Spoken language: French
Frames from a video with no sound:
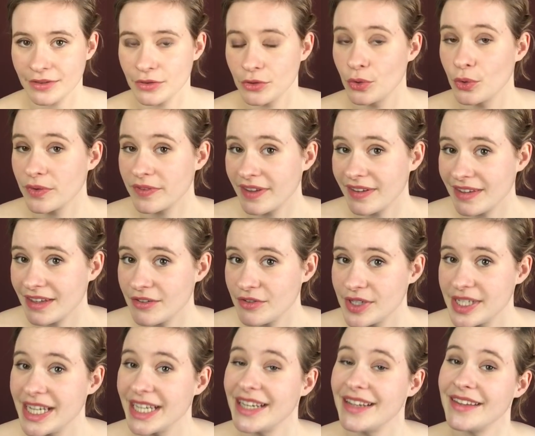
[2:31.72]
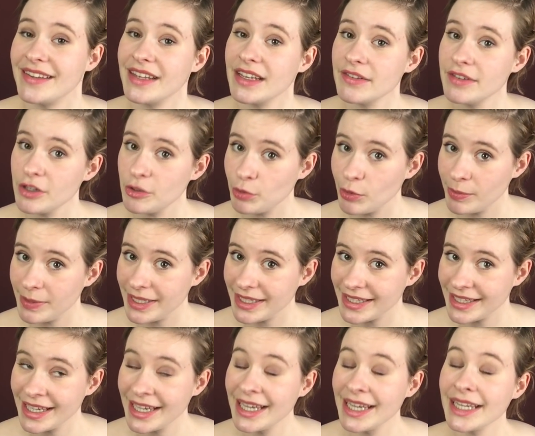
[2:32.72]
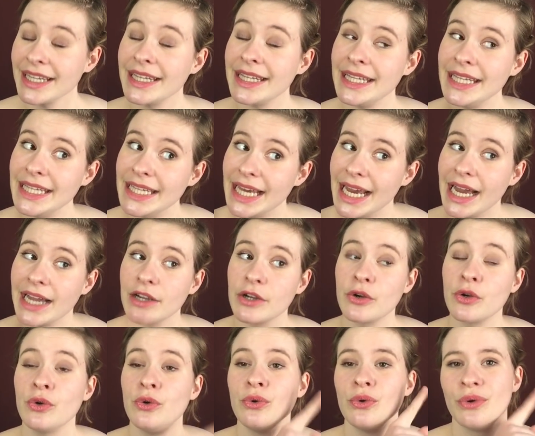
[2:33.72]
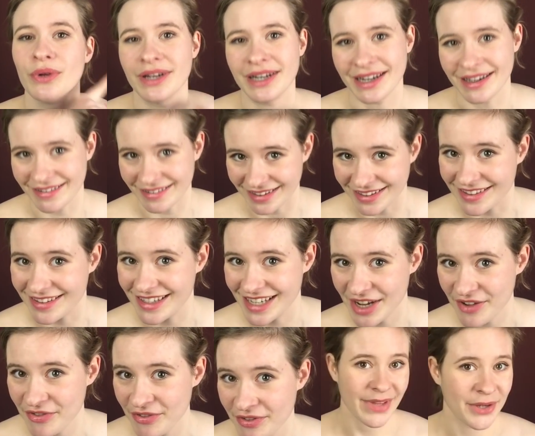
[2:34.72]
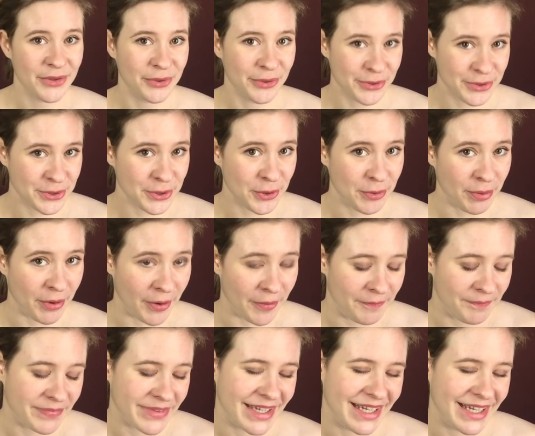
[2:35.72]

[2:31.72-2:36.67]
donc ça ça veut dire les services publics qui inclut la SNCF. Donc je reprends.